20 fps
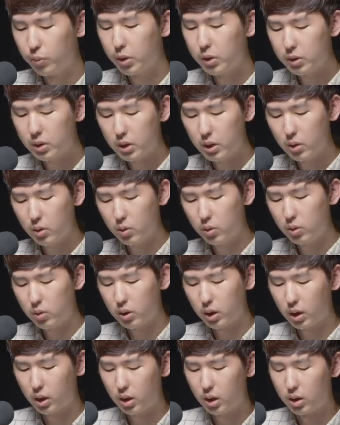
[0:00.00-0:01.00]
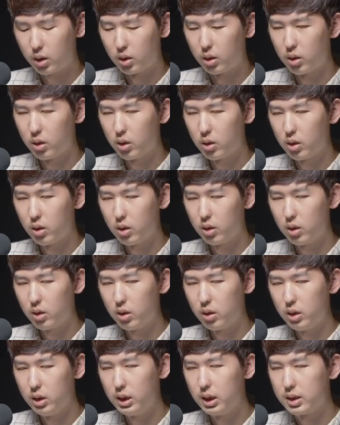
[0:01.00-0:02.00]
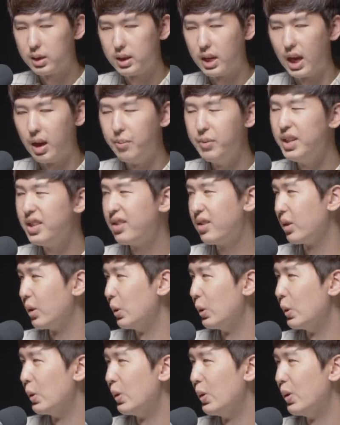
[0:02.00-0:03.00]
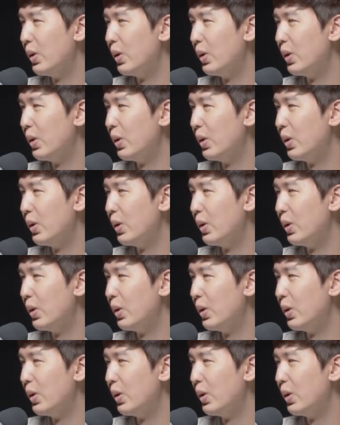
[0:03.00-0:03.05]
번째로는 약간 이게 재밌어요.